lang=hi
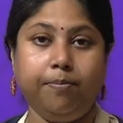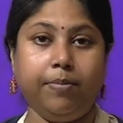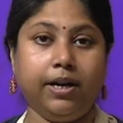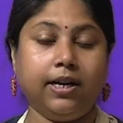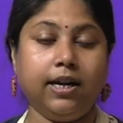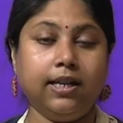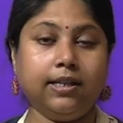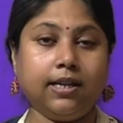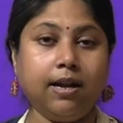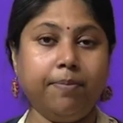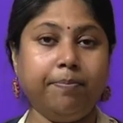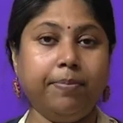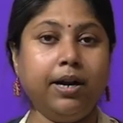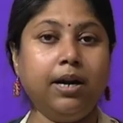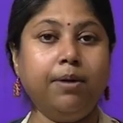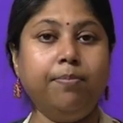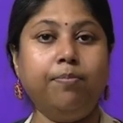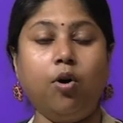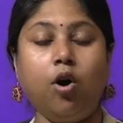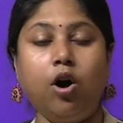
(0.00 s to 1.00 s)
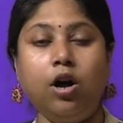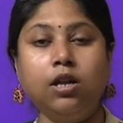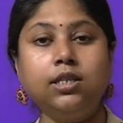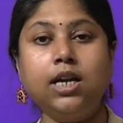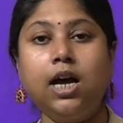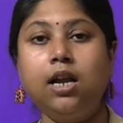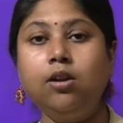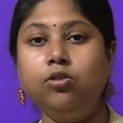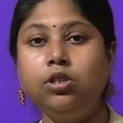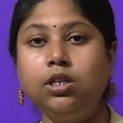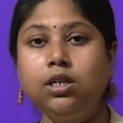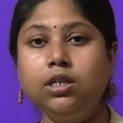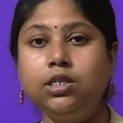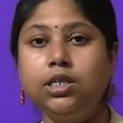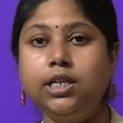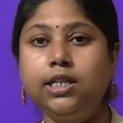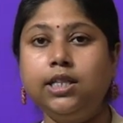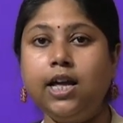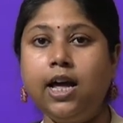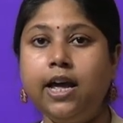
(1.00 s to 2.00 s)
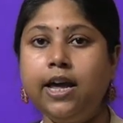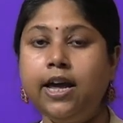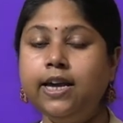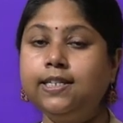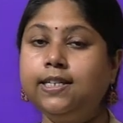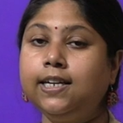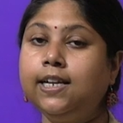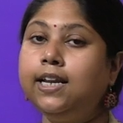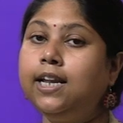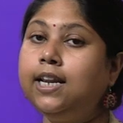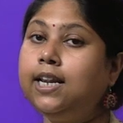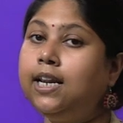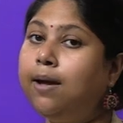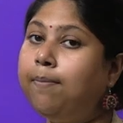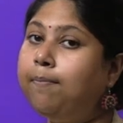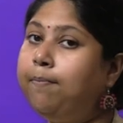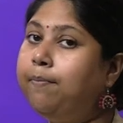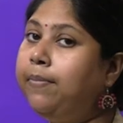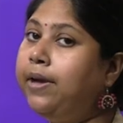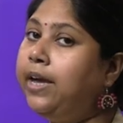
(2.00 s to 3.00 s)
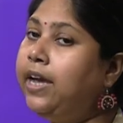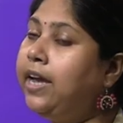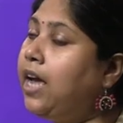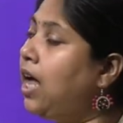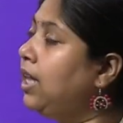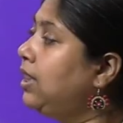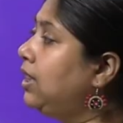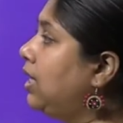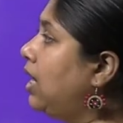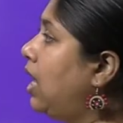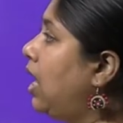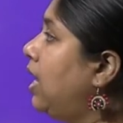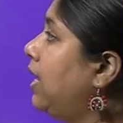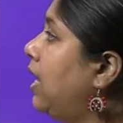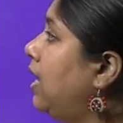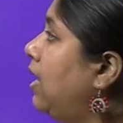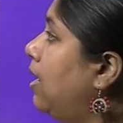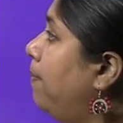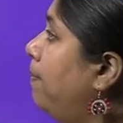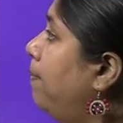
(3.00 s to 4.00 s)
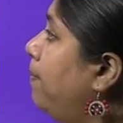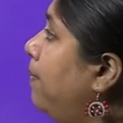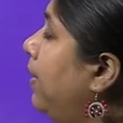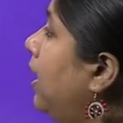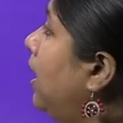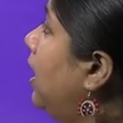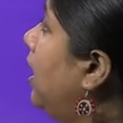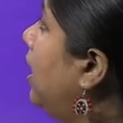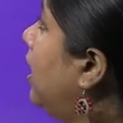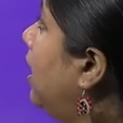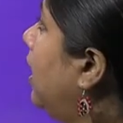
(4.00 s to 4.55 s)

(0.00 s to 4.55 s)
बरगद का पेड़ बहुत सालों तक जीता है इसीलिए लंबी यात्रा या लंबी